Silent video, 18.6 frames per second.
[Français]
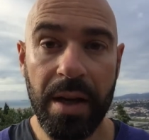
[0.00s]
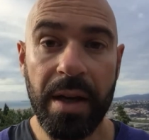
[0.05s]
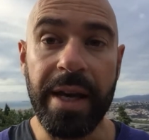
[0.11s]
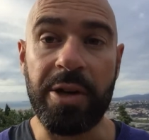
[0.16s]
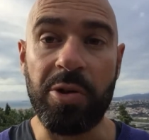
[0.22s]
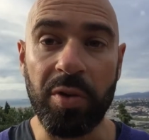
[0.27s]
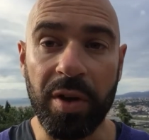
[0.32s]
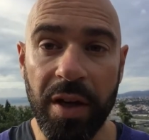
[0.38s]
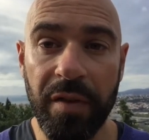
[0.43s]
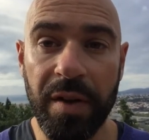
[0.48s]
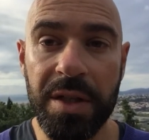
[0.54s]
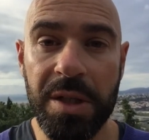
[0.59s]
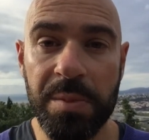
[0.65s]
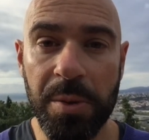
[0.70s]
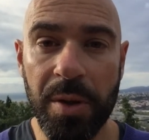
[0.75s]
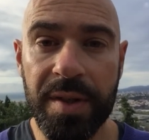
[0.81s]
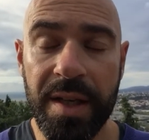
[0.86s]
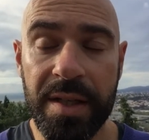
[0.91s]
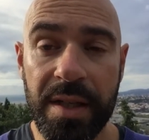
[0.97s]
Et donc
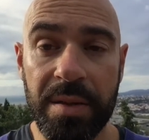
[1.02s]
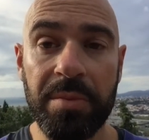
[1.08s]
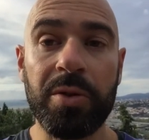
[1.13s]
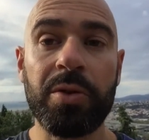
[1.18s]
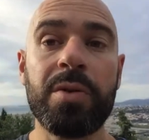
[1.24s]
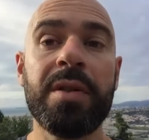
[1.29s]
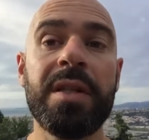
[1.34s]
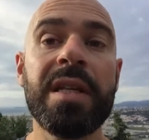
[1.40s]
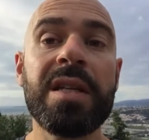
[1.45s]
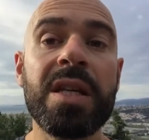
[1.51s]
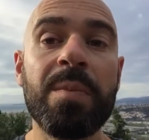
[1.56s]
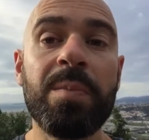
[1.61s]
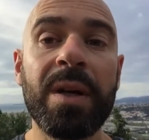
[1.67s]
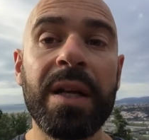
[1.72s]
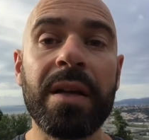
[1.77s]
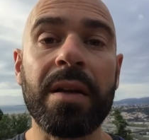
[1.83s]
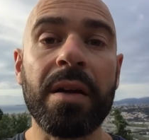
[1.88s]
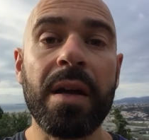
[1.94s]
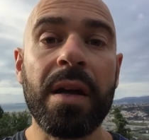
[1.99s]
effectivement, ça, ça demande une
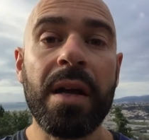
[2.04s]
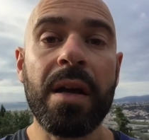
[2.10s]
discipline.